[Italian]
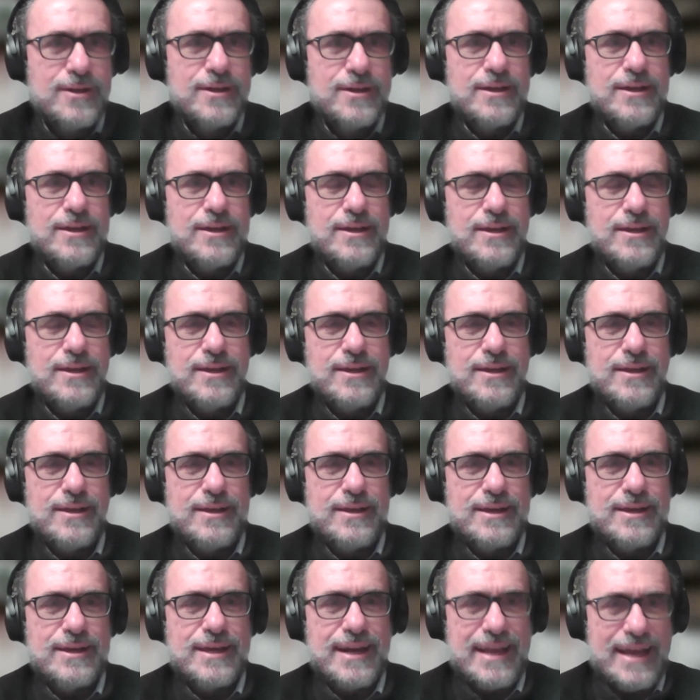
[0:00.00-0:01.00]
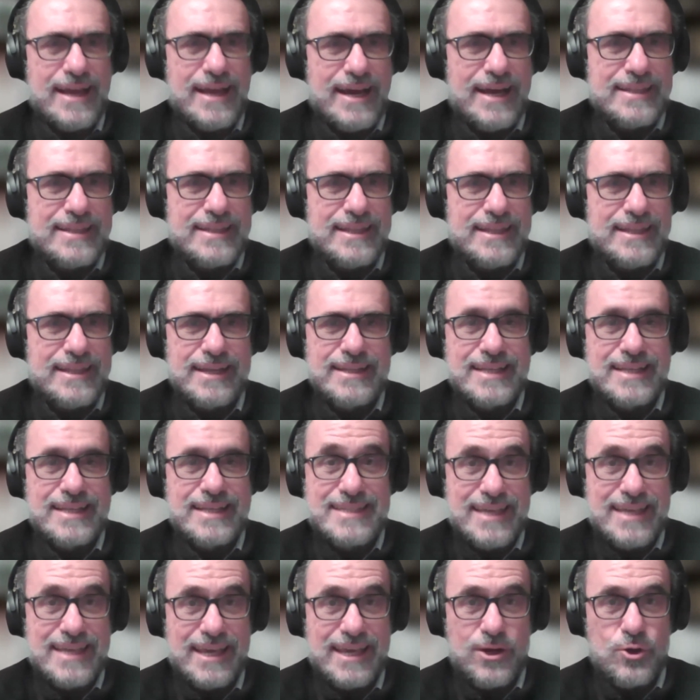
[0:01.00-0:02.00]
eh, creata da
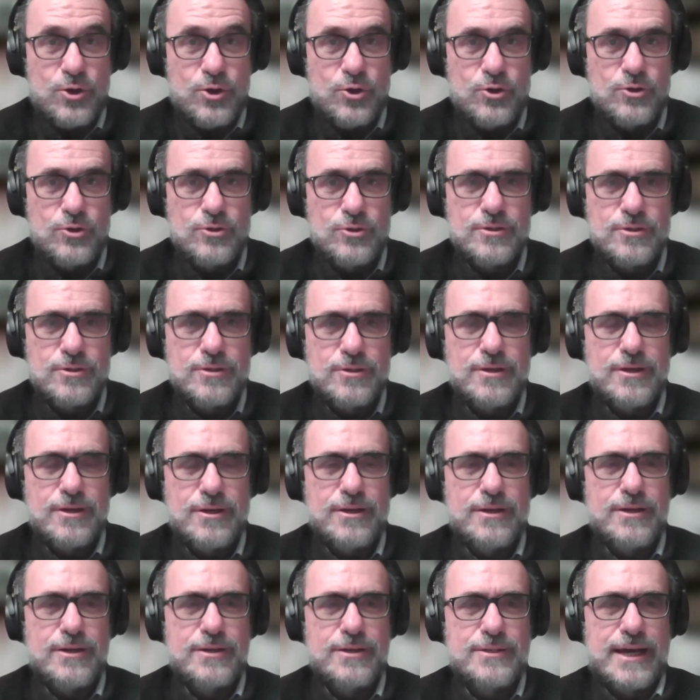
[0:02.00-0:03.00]
zero eh,